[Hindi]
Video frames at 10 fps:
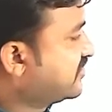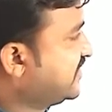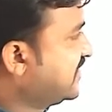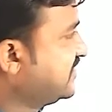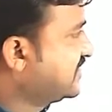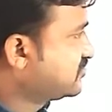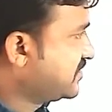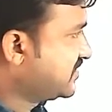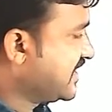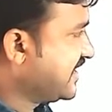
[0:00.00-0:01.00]
जोड़ के देख लीजिए एक
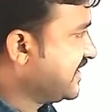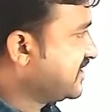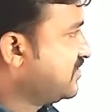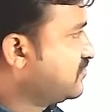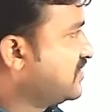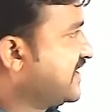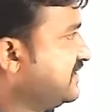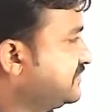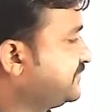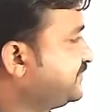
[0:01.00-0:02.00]
सौ पंद्रह आ रहा है क्या बिल्कुल आ रहा